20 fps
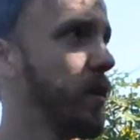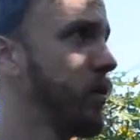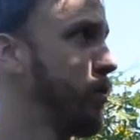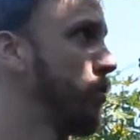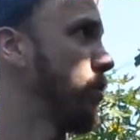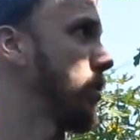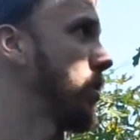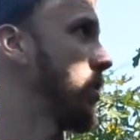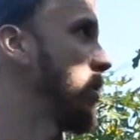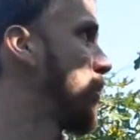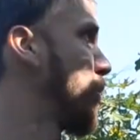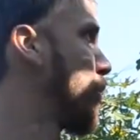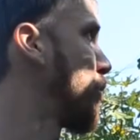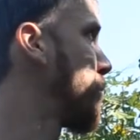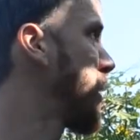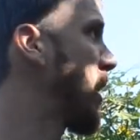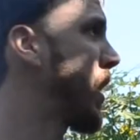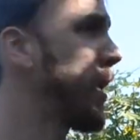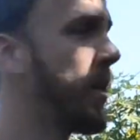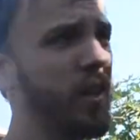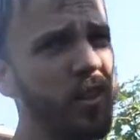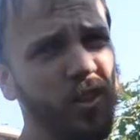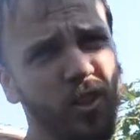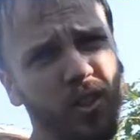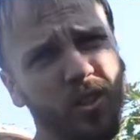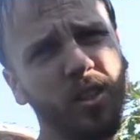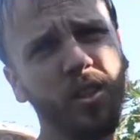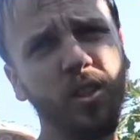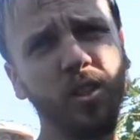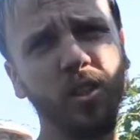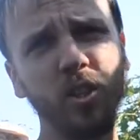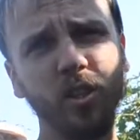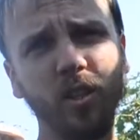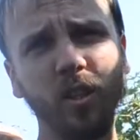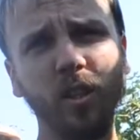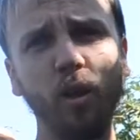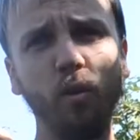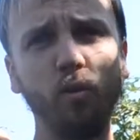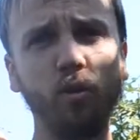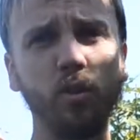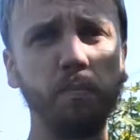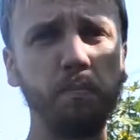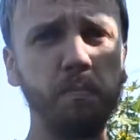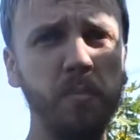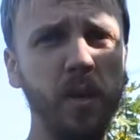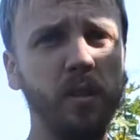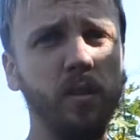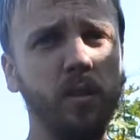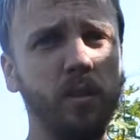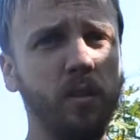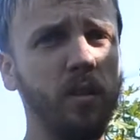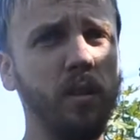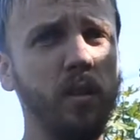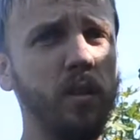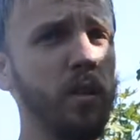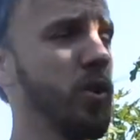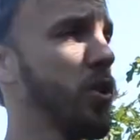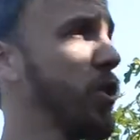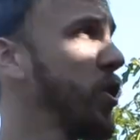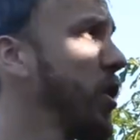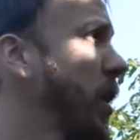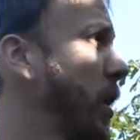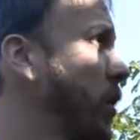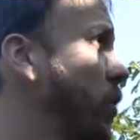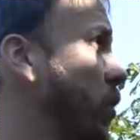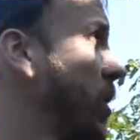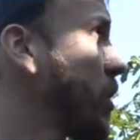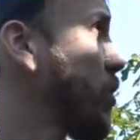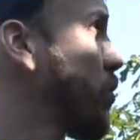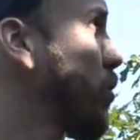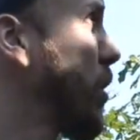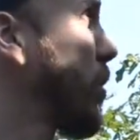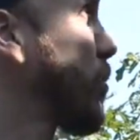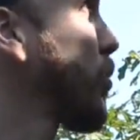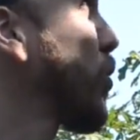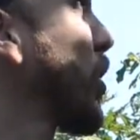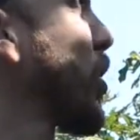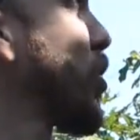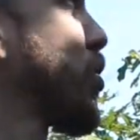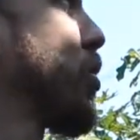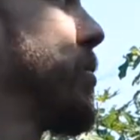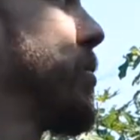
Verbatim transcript: Вот. Э, он меня, честно, честно говоря, уже бесит этот инжир. Его настолько много, что